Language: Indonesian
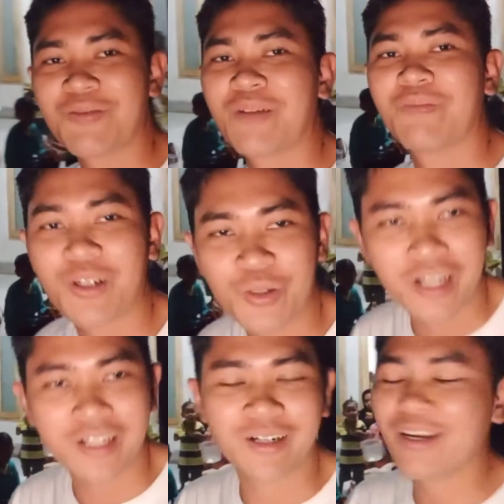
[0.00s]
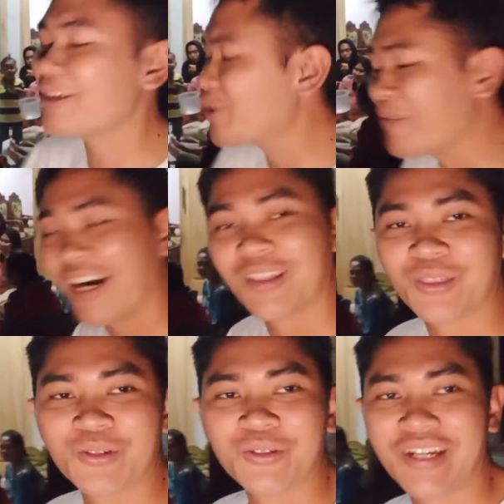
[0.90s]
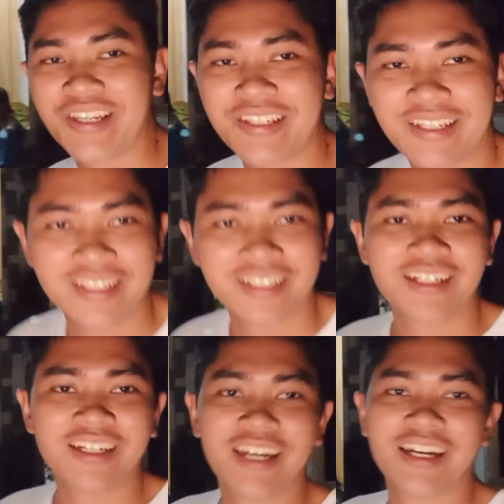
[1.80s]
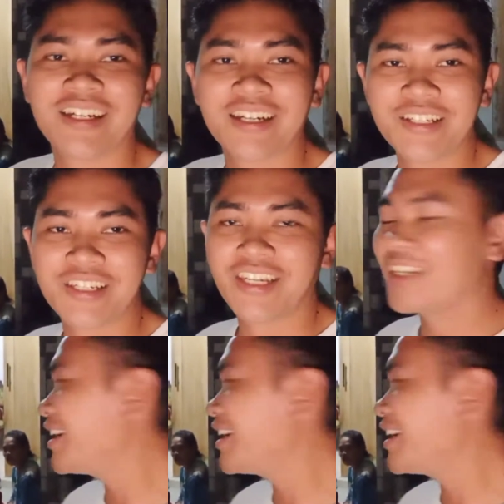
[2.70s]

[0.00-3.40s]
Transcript: collab sama ruang eh rumah hantu guys. Nah, di sini